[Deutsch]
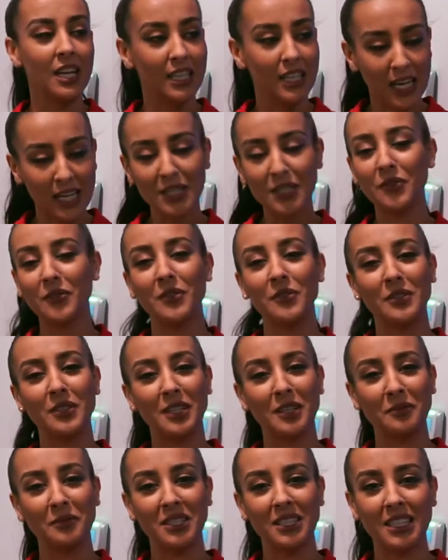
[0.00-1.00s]
Ganz viel
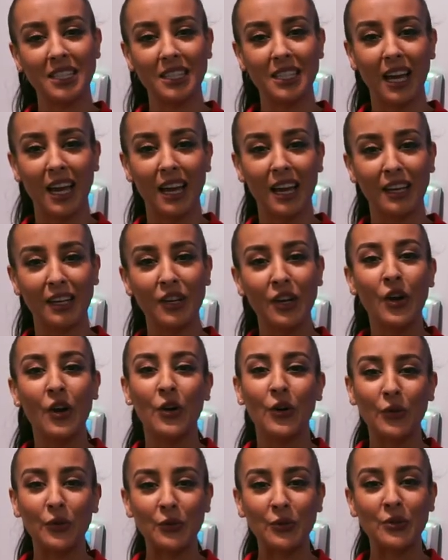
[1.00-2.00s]
Vitamin D3
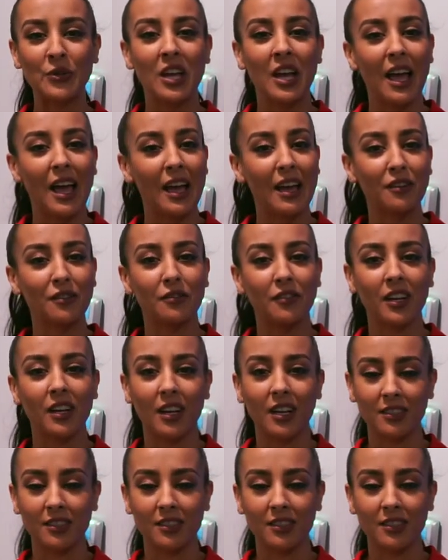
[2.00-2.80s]
und einfach,